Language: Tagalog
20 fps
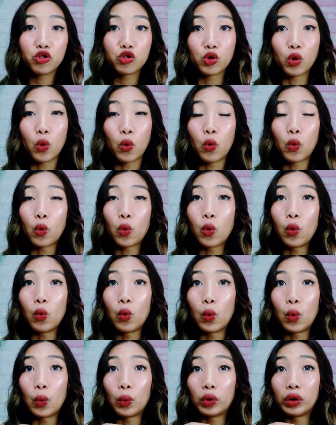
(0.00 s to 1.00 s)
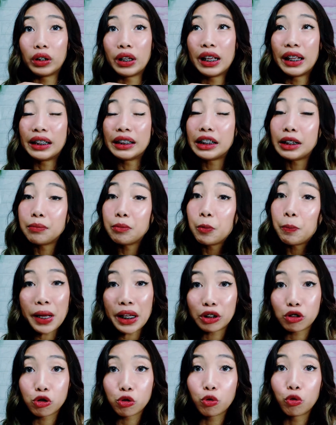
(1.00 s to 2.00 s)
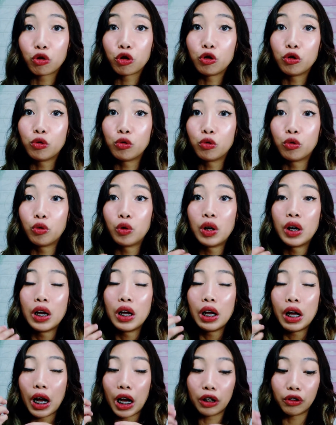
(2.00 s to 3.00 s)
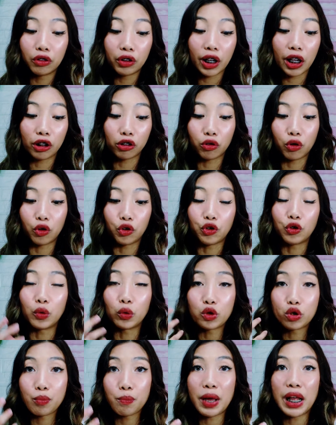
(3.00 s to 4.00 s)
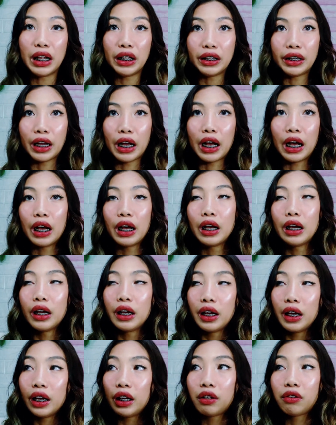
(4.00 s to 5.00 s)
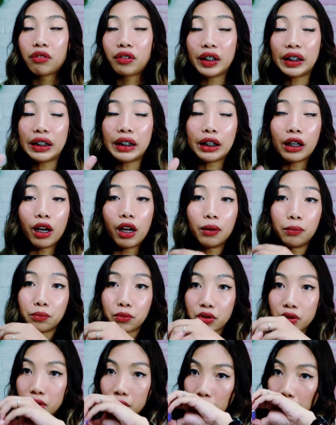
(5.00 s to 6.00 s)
So, kung hindi mo betsong yung ano neto, yung smell niya, it really comes